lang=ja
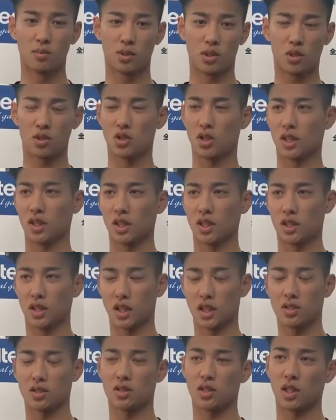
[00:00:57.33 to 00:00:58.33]
途中から出てき
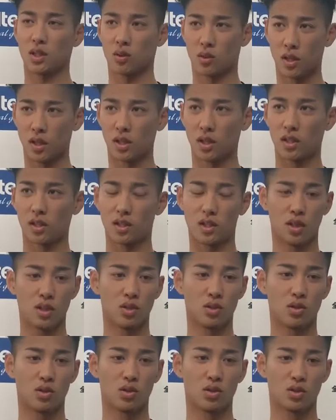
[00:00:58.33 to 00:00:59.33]
た和樹さんとかって
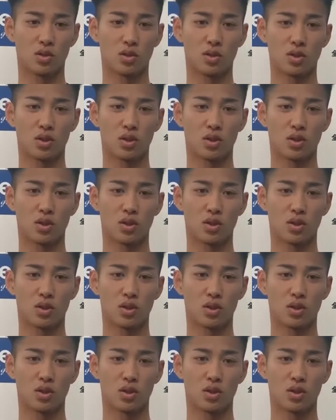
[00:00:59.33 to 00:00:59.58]
いう